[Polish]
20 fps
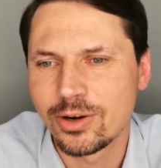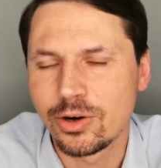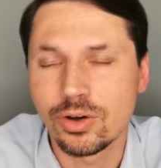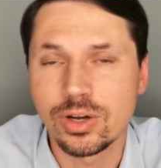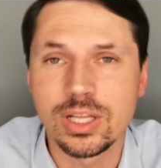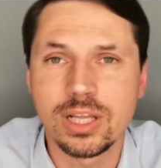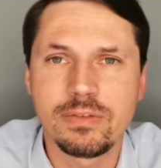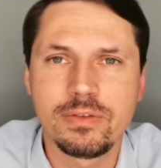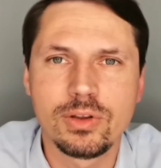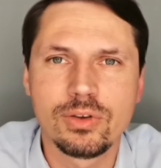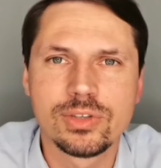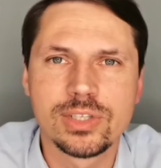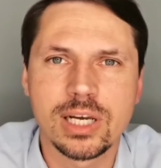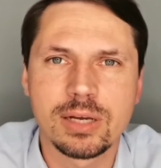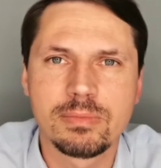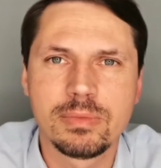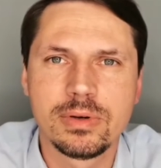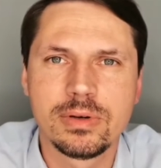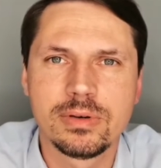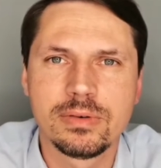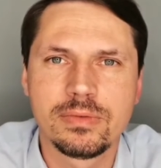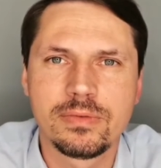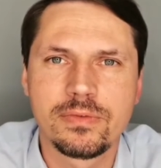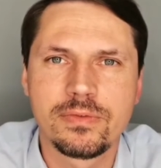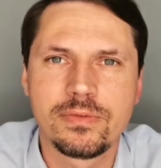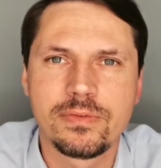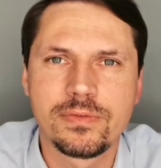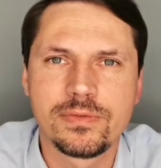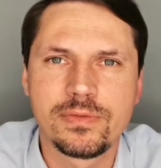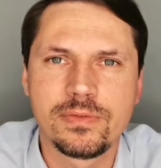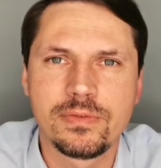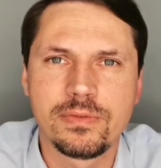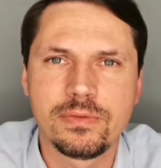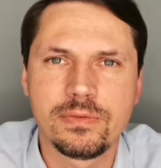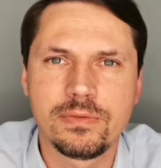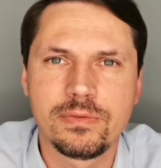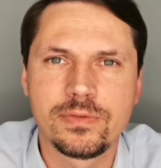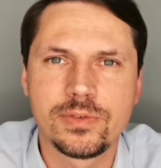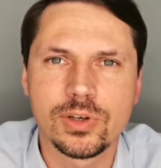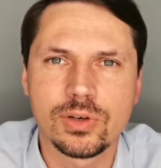koronawirus jakby
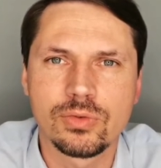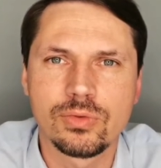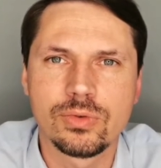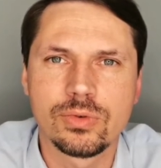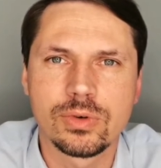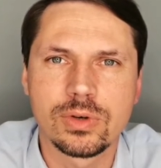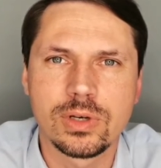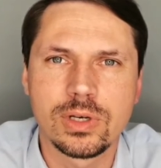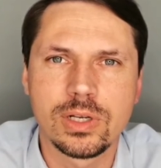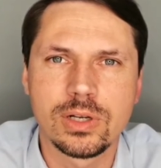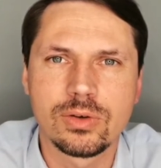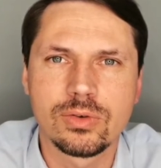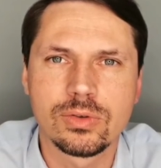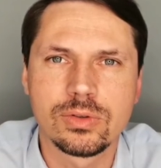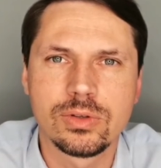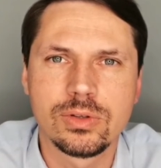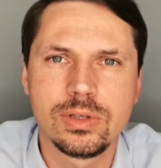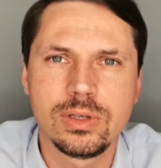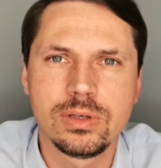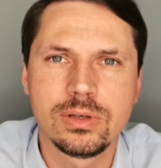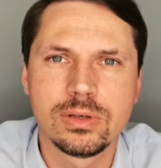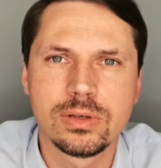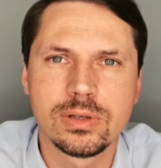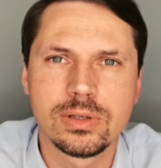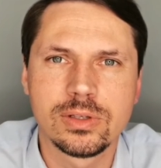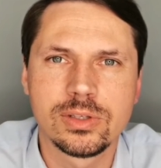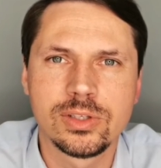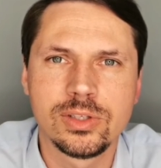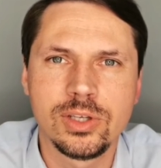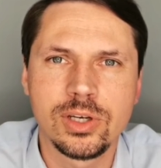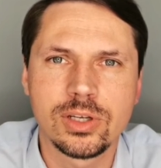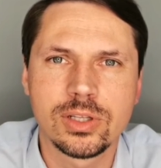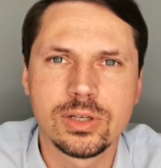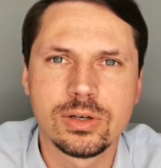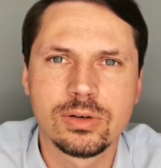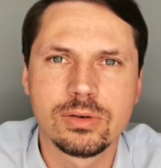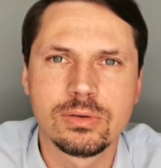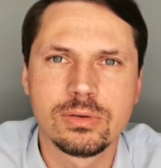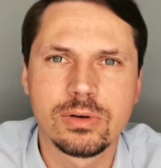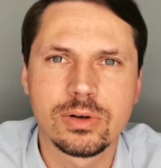w ciągu kilku dni
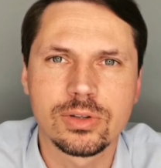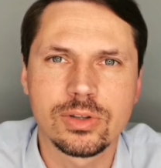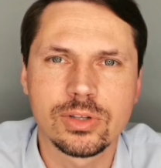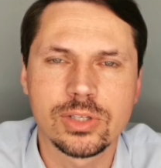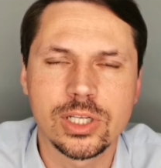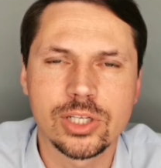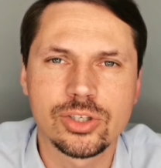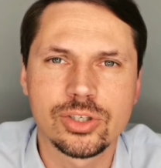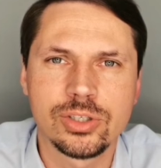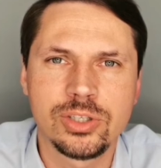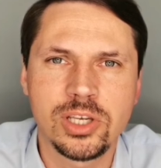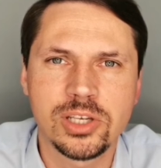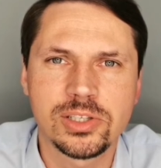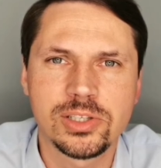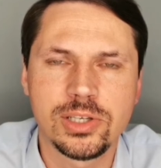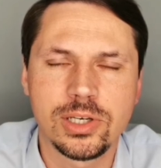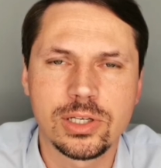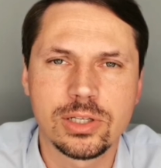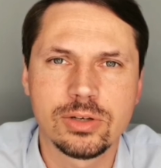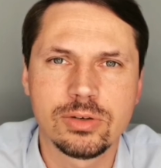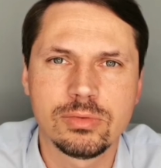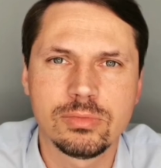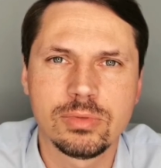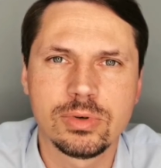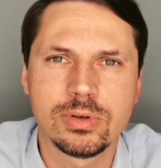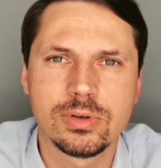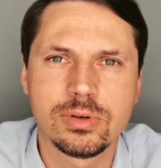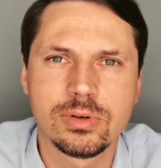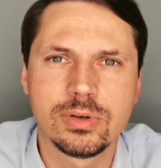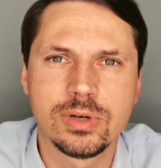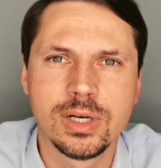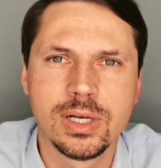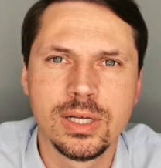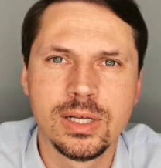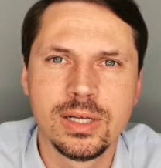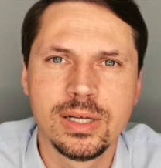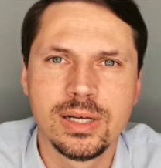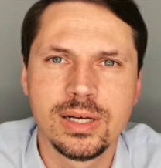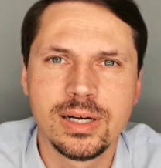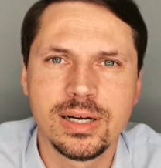zniknął, to znaczy nie zniknął, bo
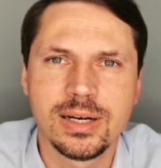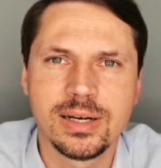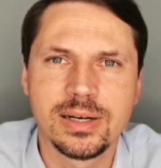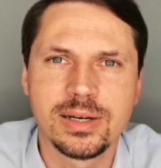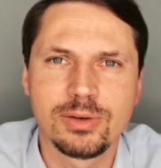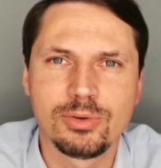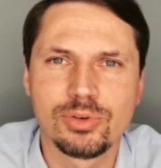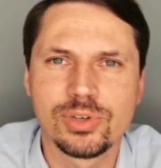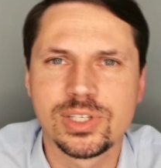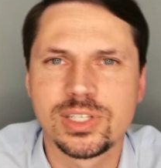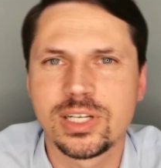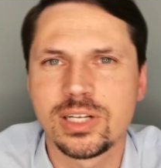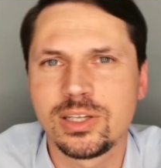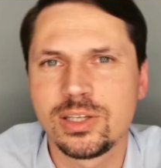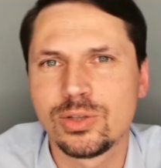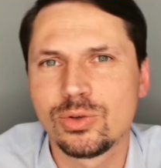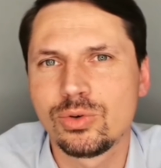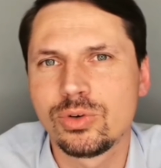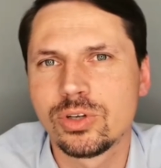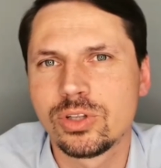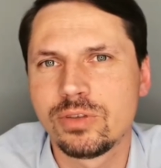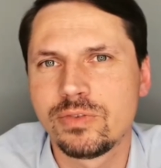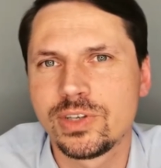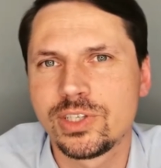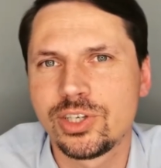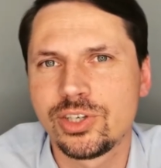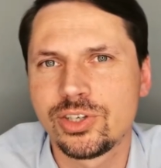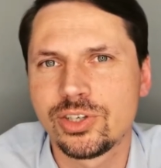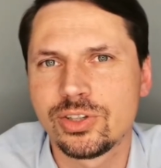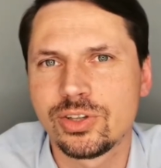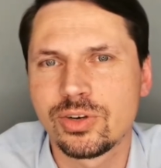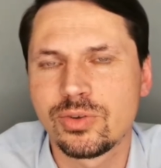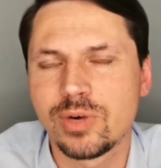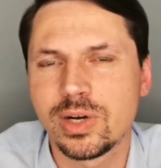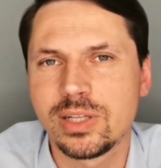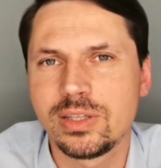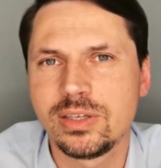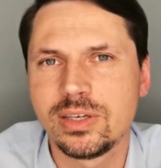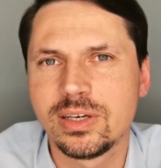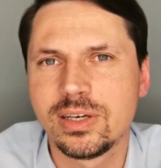już za niedługo dowiecie się
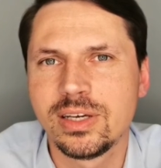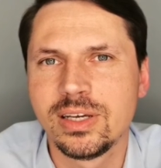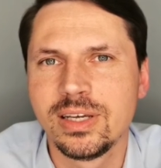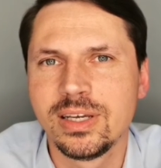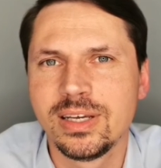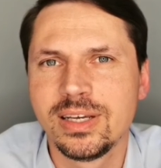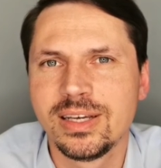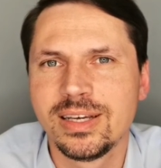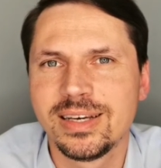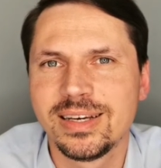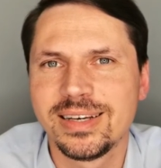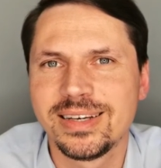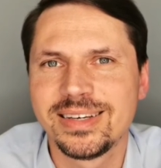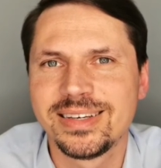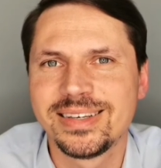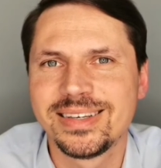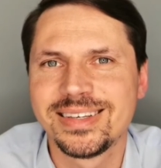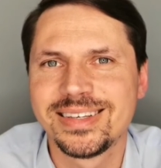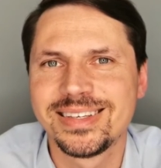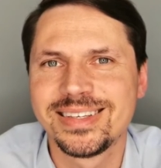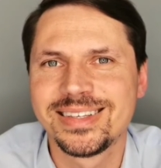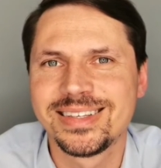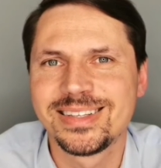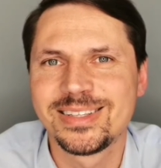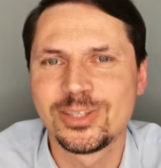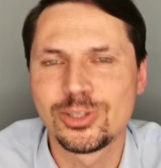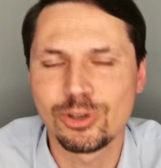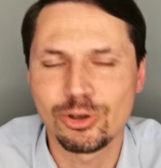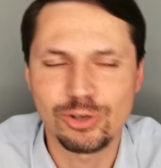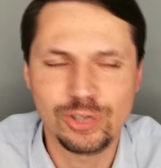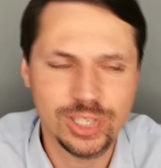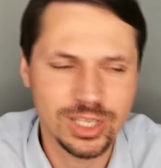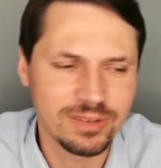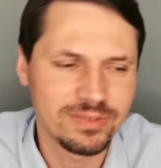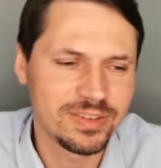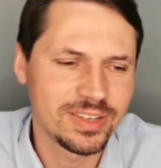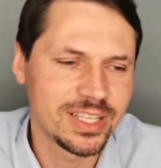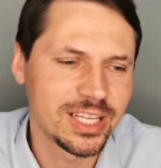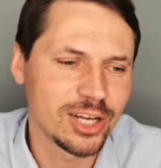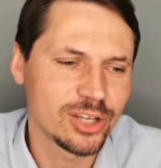dokładnie, E, co
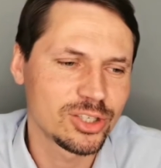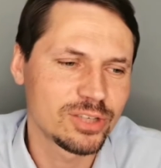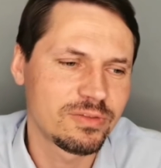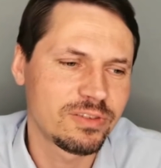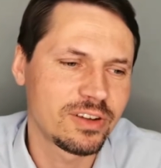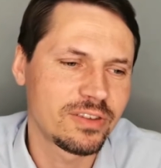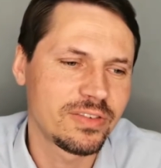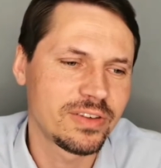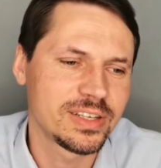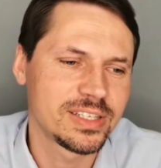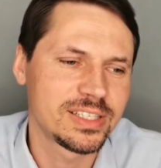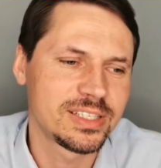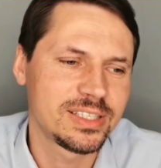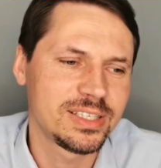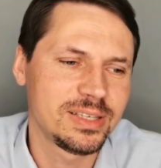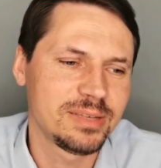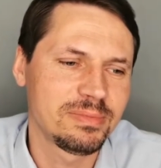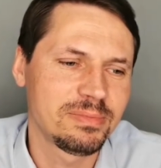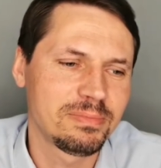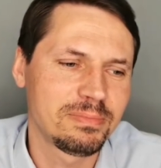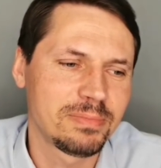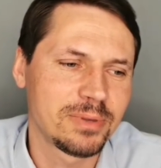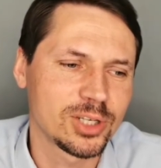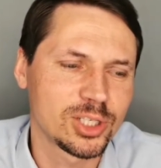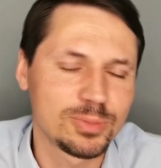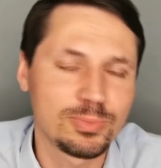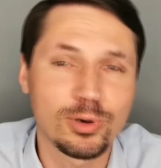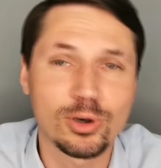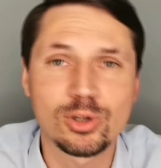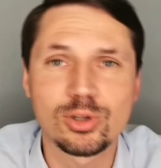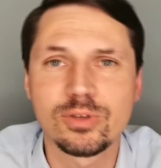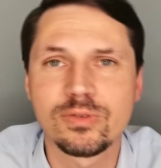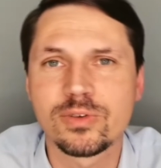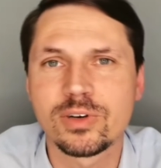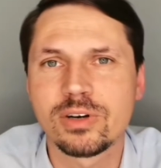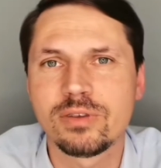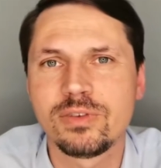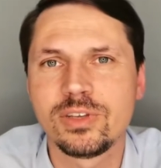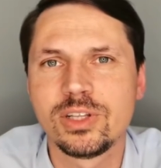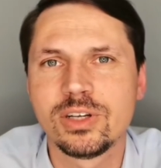się wydarzy w kwestii
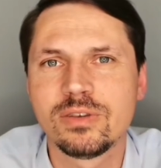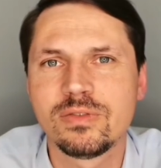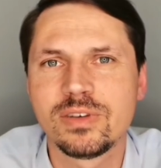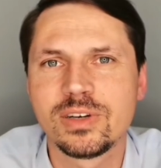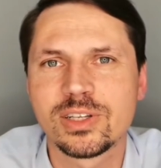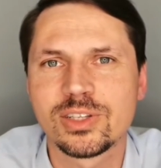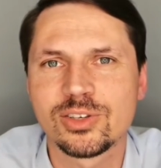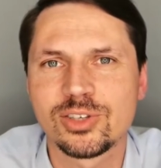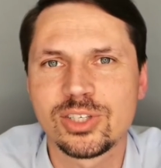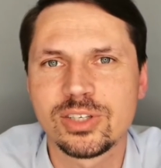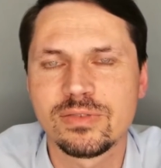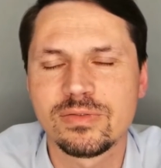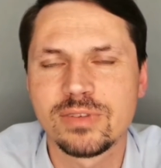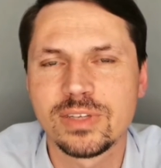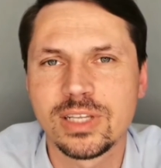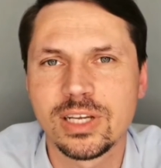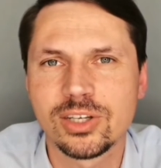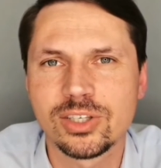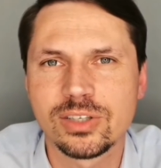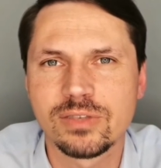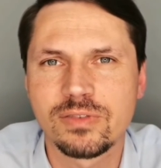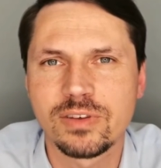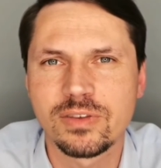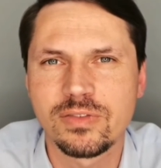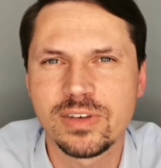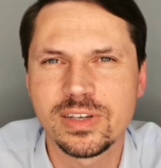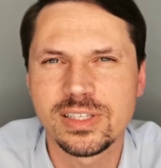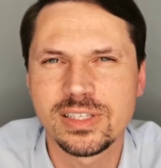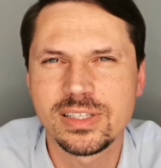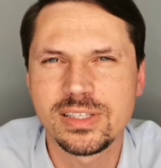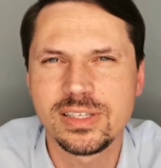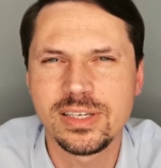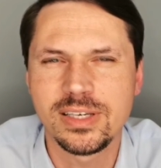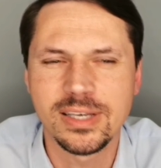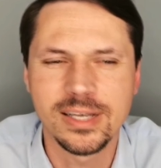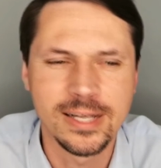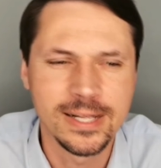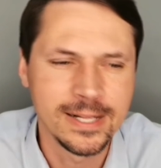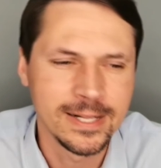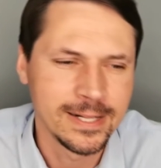paszportów covidowych, co się wydarzy w
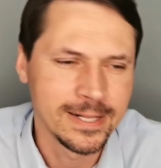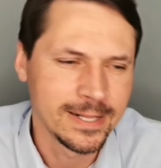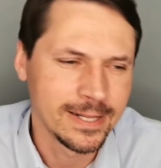kwestii